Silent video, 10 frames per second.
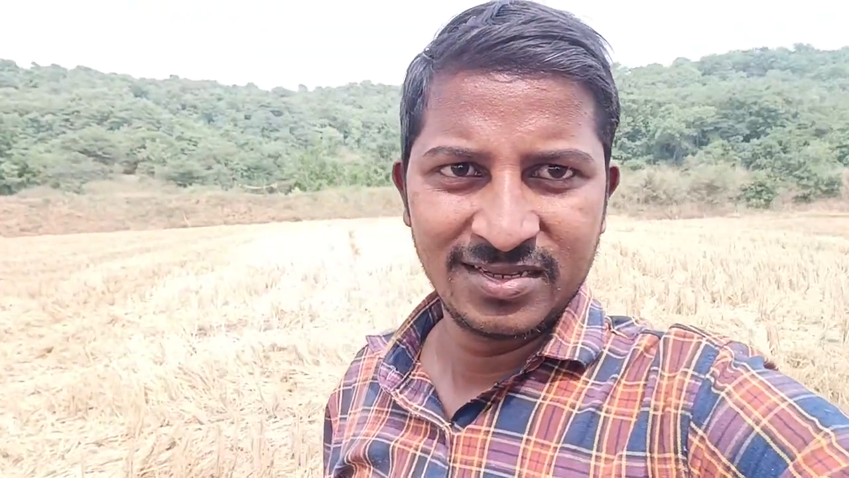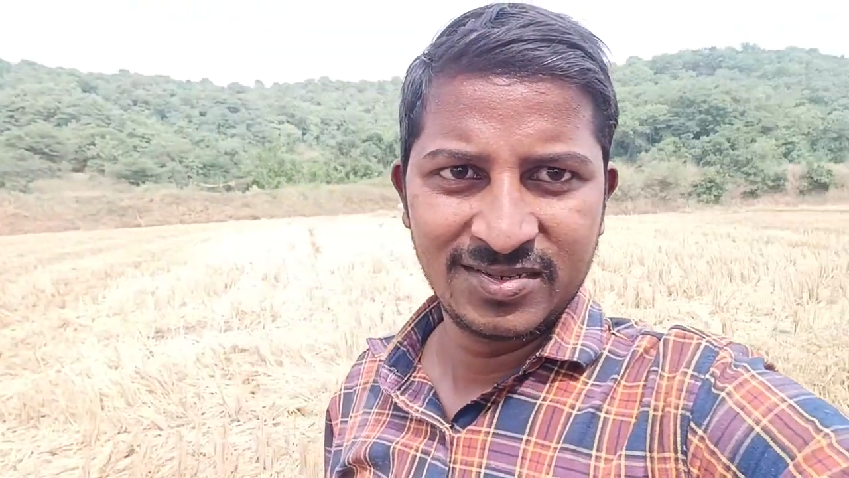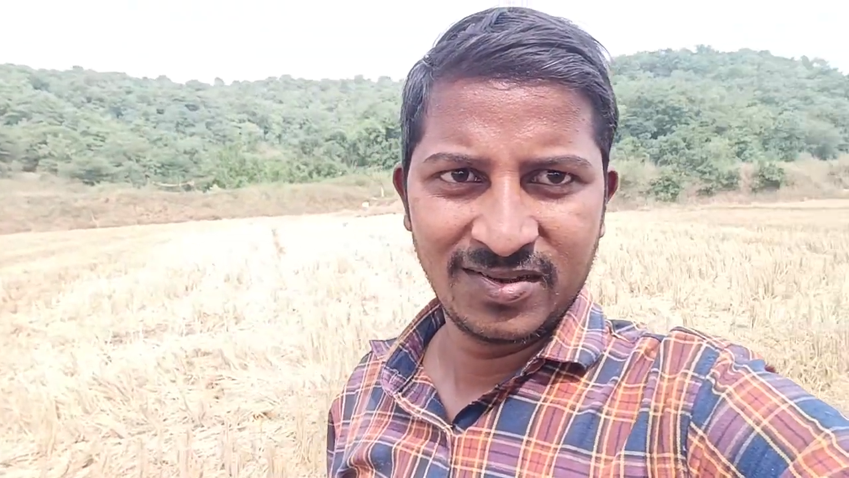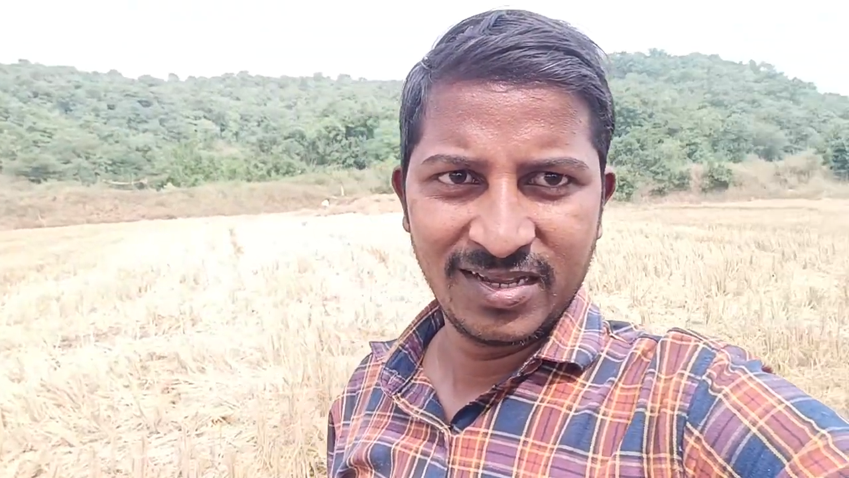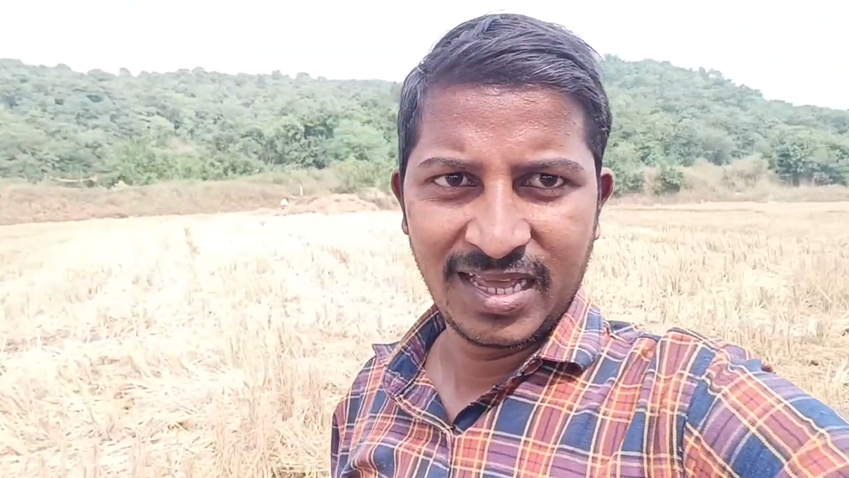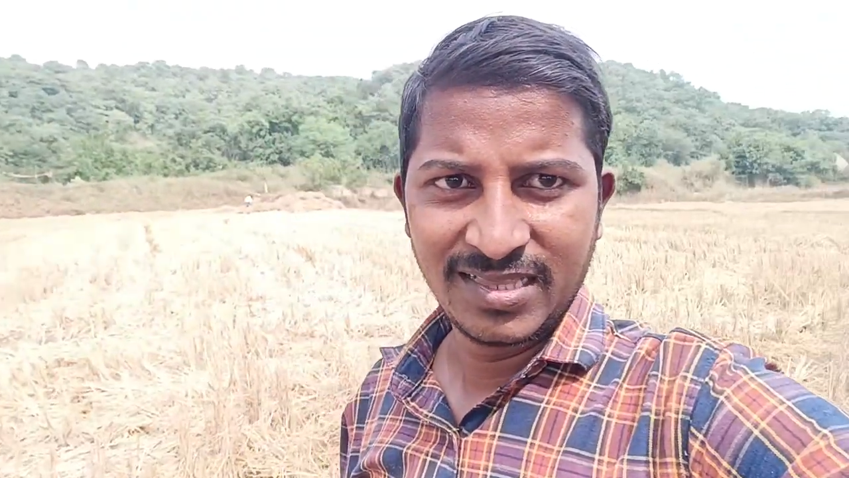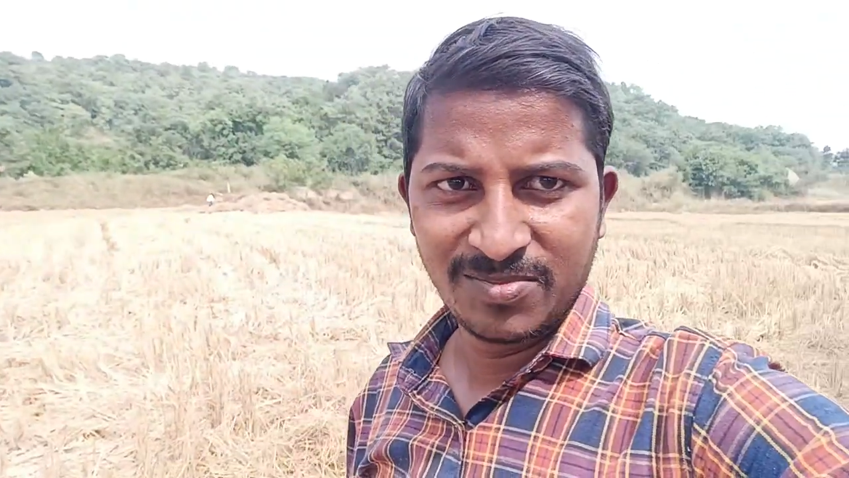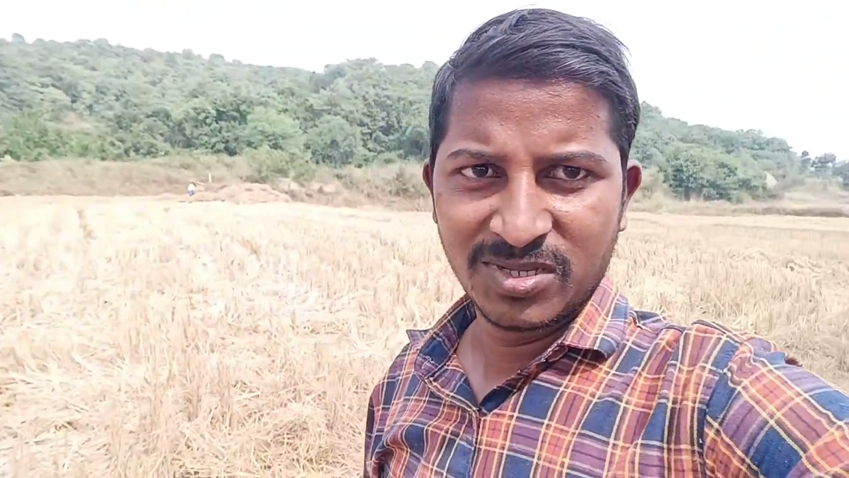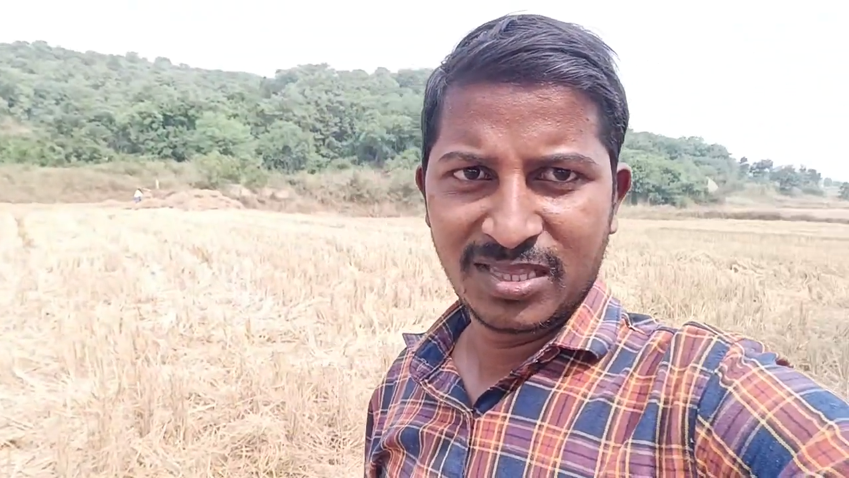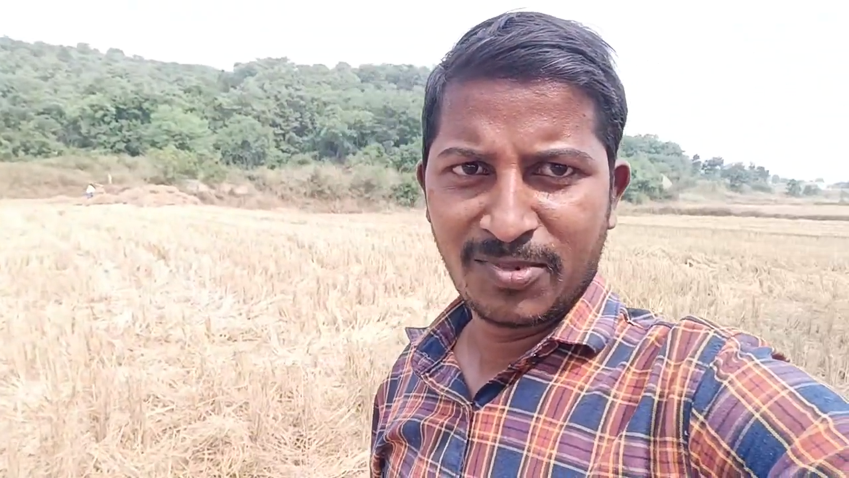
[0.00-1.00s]
సో ఇదైతే
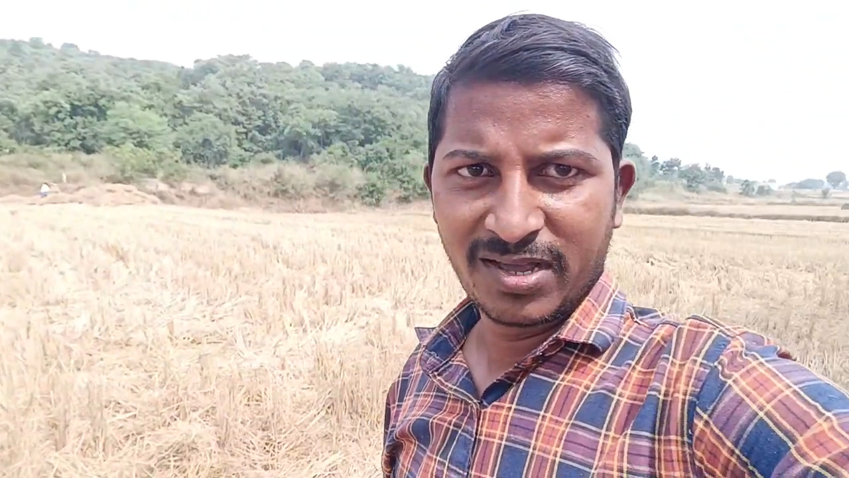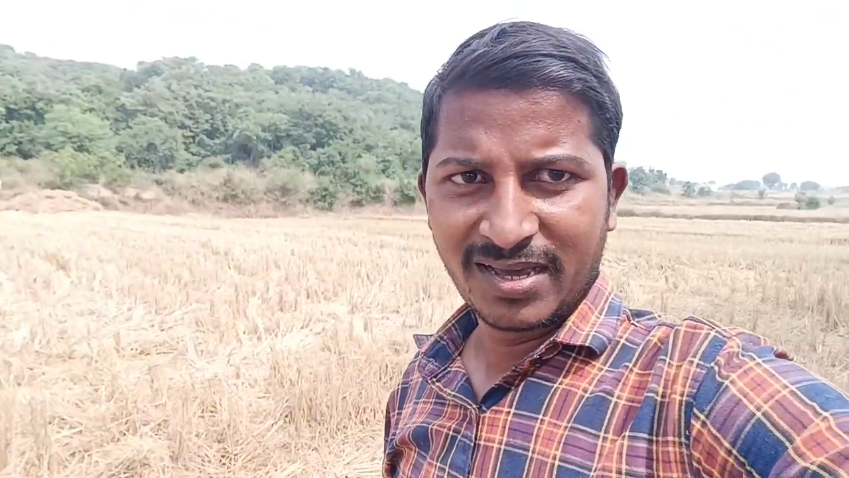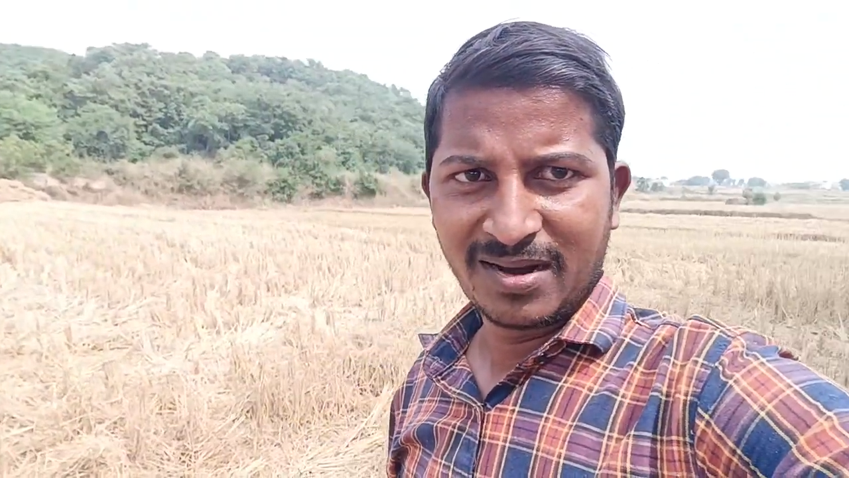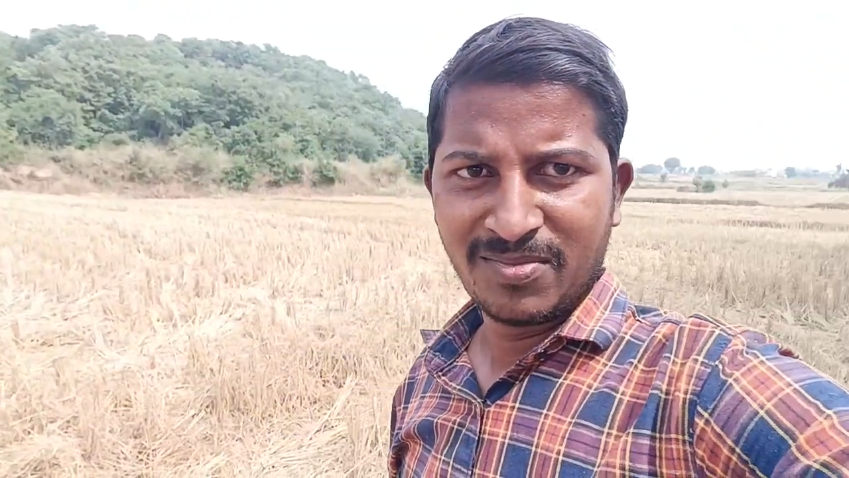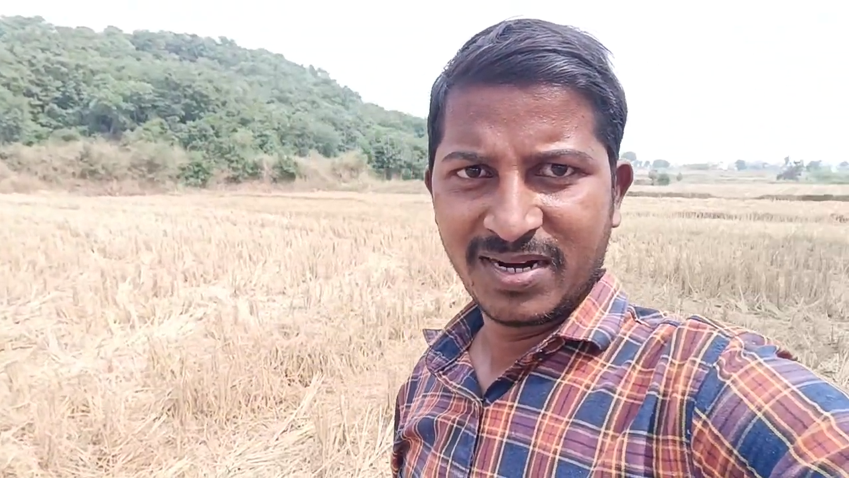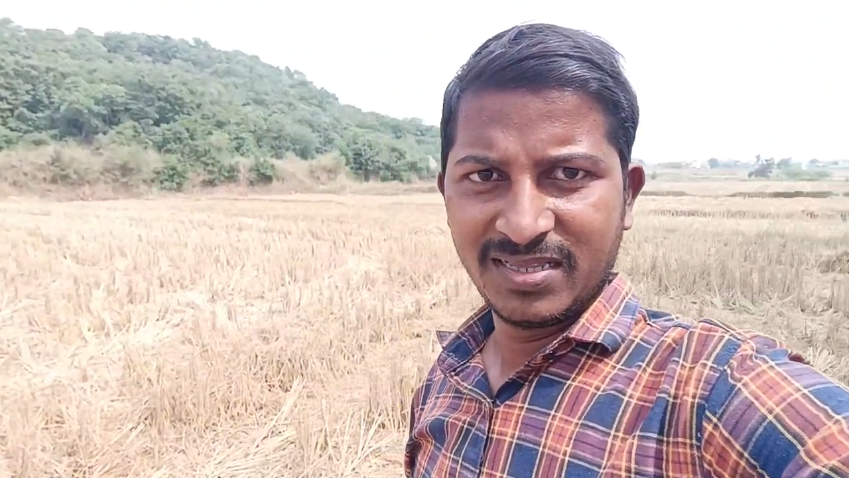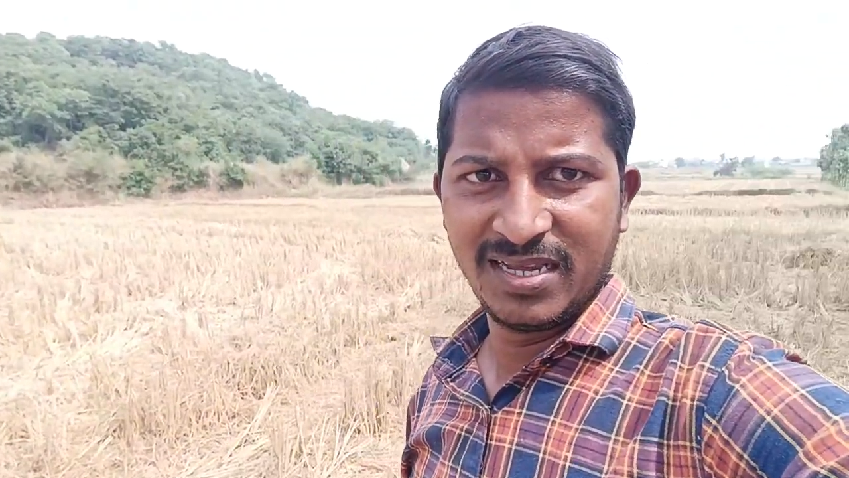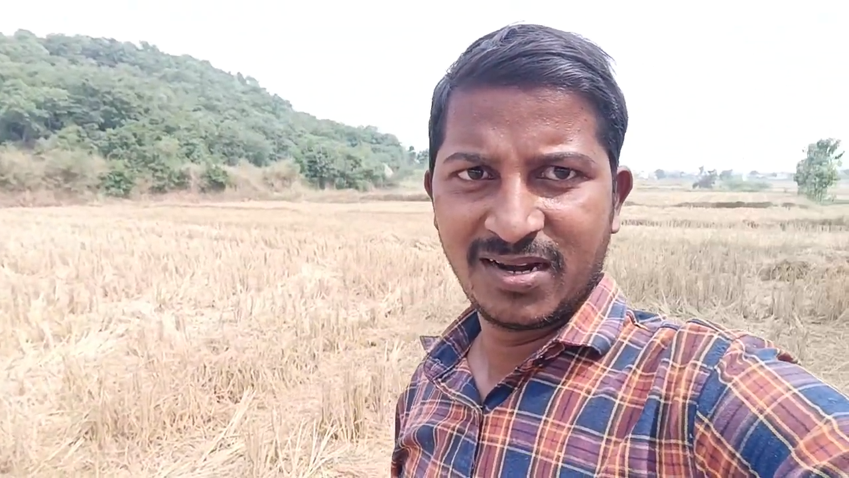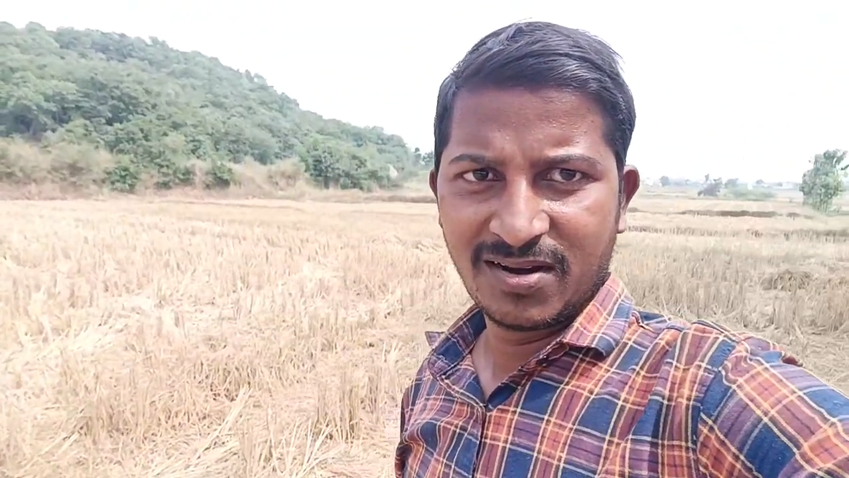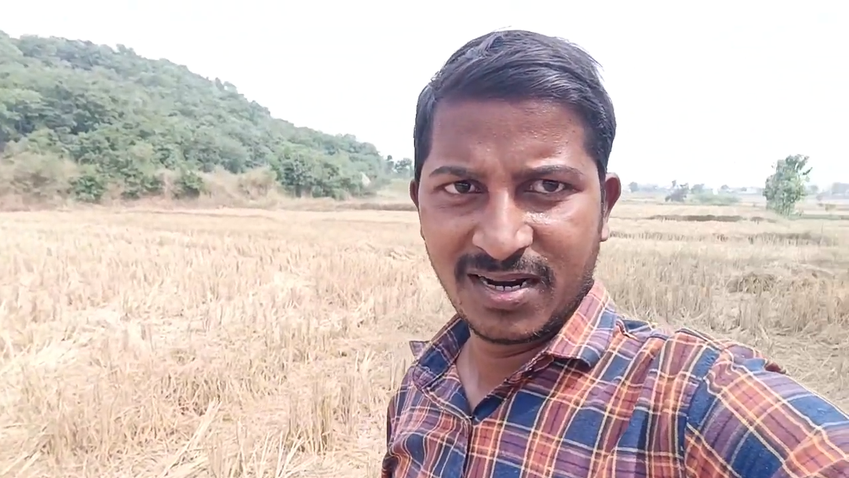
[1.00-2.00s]
మొత్తం ఒక ఎకరం మరి
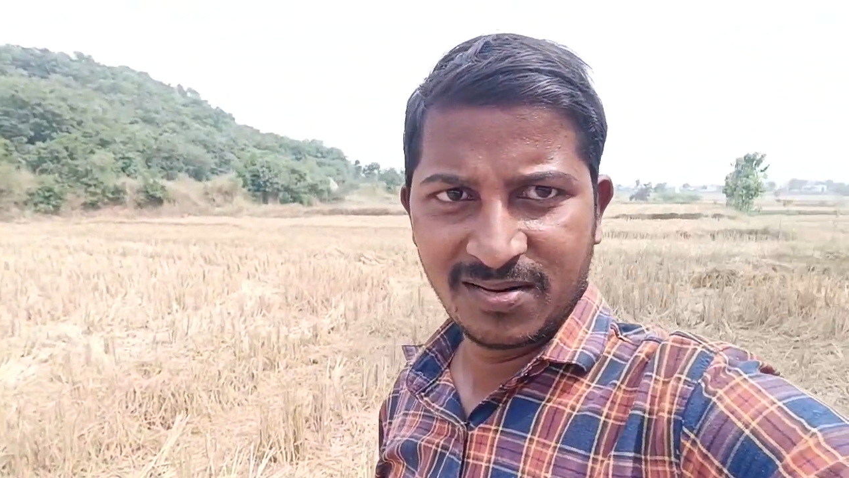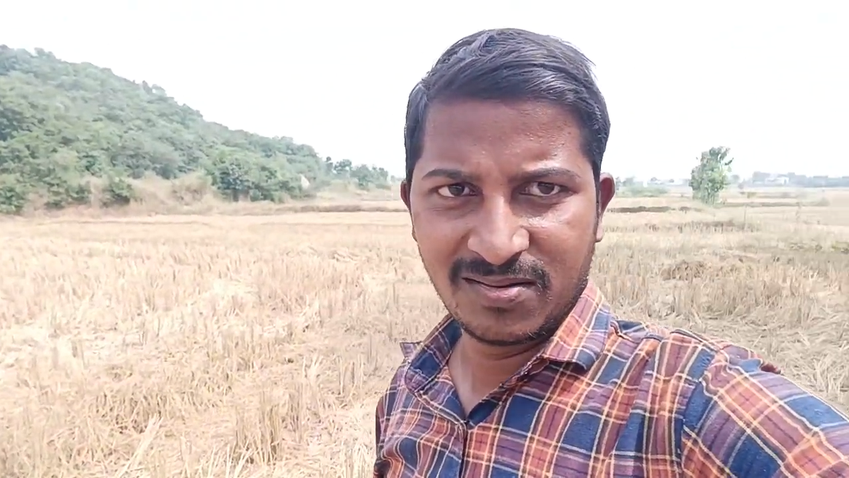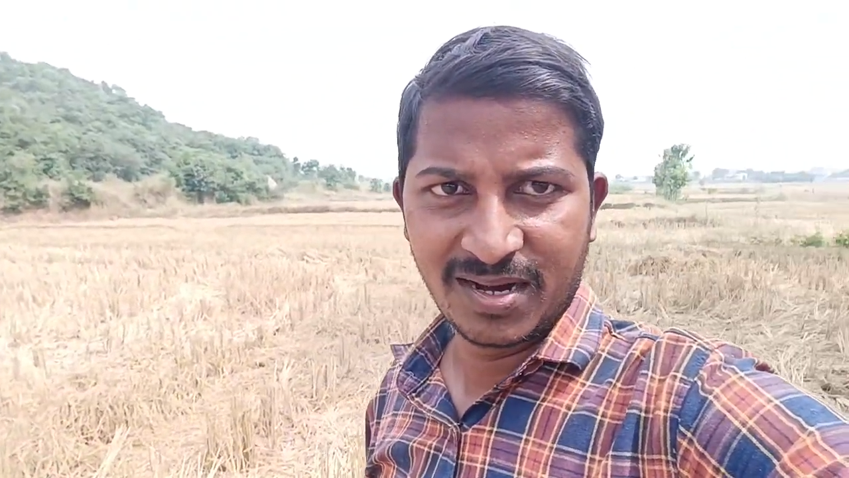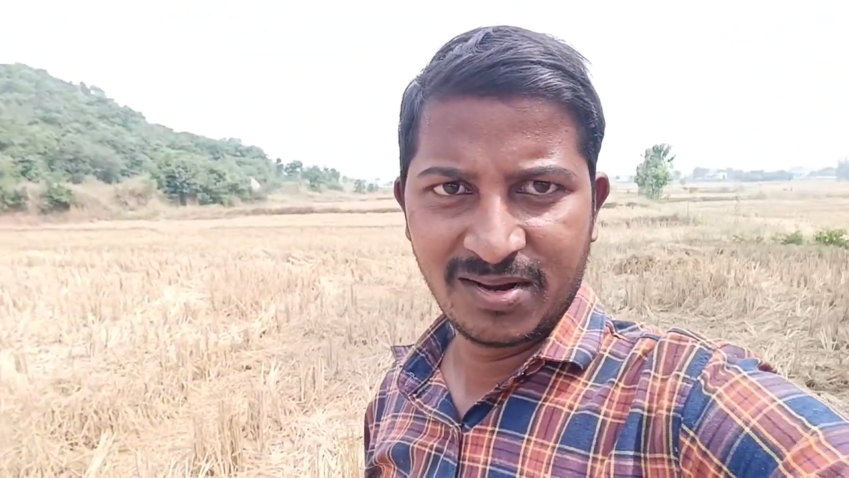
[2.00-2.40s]
దీంట్లో నేను